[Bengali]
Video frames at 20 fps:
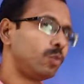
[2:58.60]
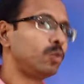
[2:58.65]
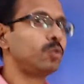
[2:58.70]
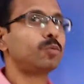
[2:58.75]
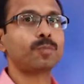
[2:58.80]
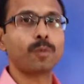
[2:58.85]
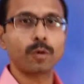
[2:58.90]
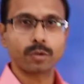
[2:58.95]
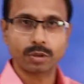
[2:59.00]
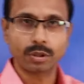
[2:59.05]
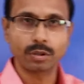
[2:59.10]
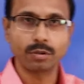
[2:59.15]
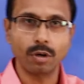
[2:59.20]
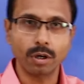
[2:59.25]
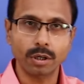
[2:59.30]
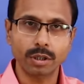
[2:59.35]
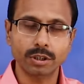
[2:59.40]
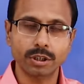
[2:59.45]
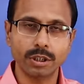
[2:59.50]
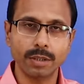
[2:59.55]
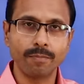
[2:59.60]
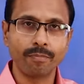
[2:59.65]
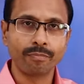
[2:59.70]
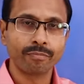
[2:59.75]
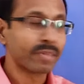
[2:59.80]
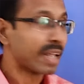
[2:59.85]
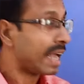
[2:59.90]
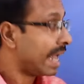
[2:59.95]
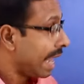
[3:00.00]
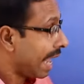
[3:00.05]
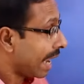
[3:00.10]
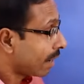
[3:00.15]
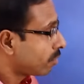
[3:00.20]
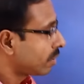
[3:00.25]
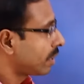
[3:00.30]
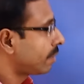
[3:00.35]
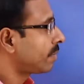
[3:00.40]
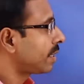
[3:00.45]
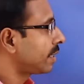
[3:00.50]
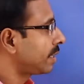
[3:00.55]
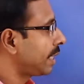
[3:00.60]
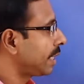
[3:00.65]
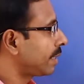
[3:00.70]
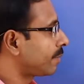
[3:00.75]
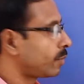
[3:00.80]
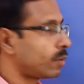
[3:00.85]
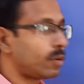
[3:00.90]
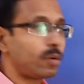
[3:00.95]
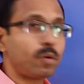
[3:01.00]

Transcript: উৎপত্তি ঘটছে এখন আমরা দেখব